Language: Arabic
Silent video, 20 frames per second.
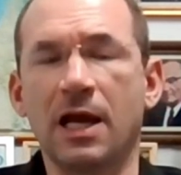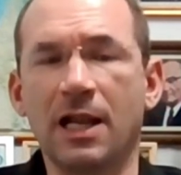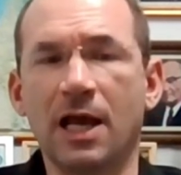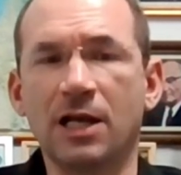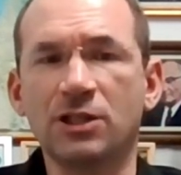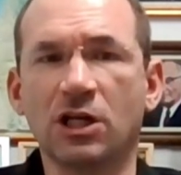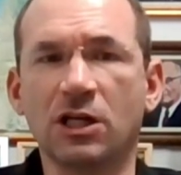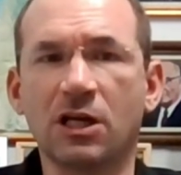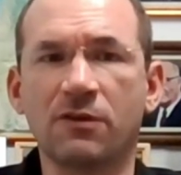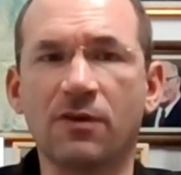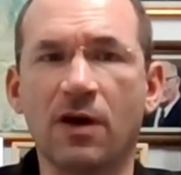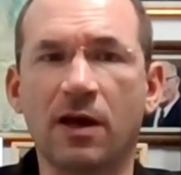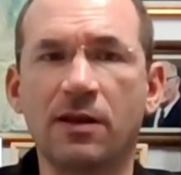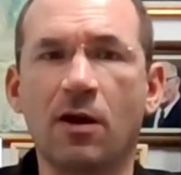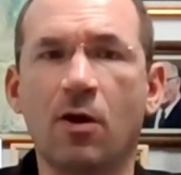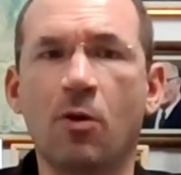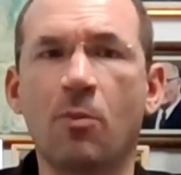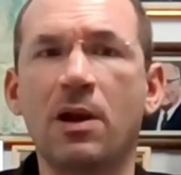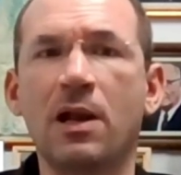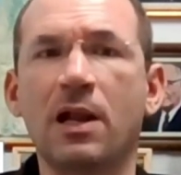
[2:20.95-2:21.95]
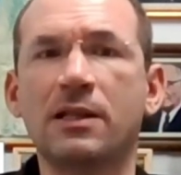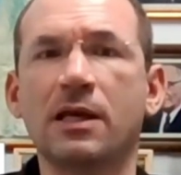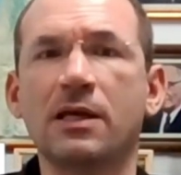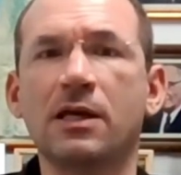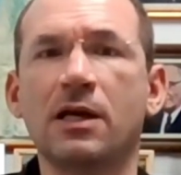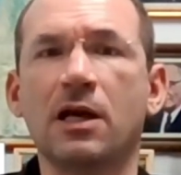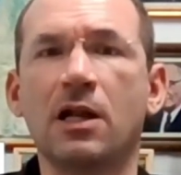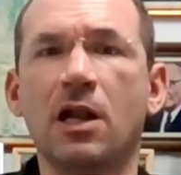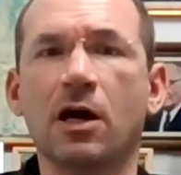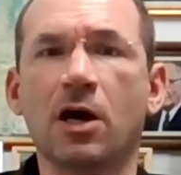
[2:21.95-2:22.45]
لا شك في انه من
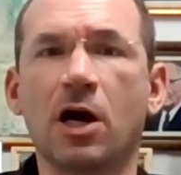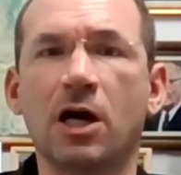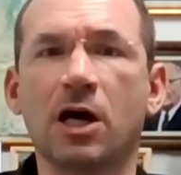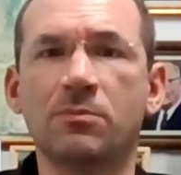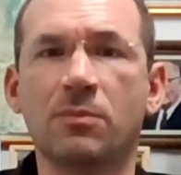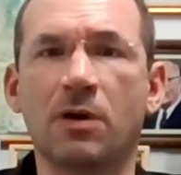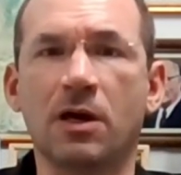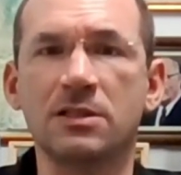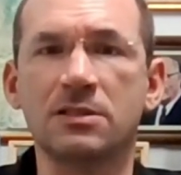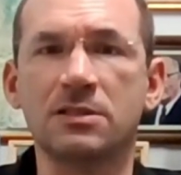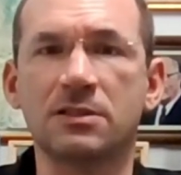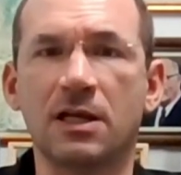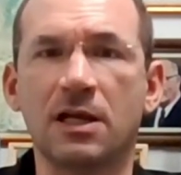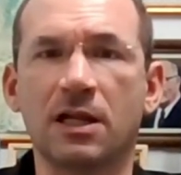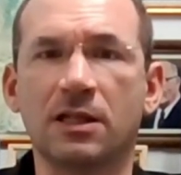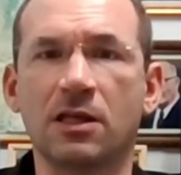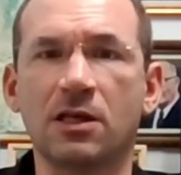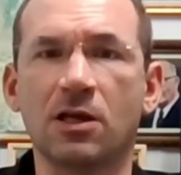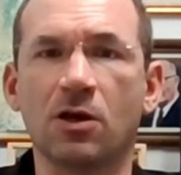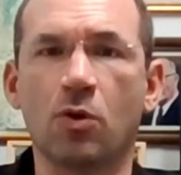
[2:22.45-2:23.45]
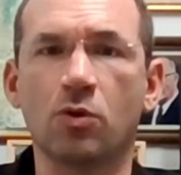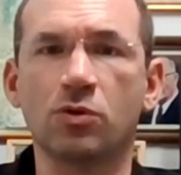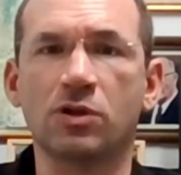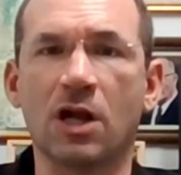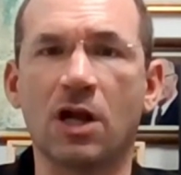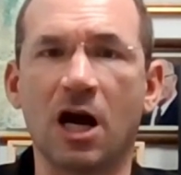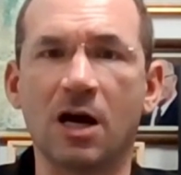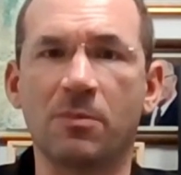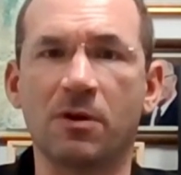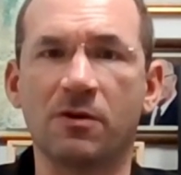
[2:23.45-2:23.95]
لديه علاقات مع اسرائيل لديه
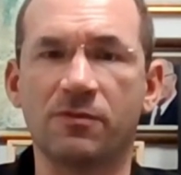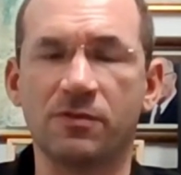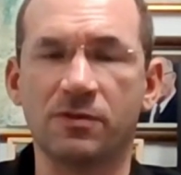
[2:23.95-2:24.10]
قدره اكبر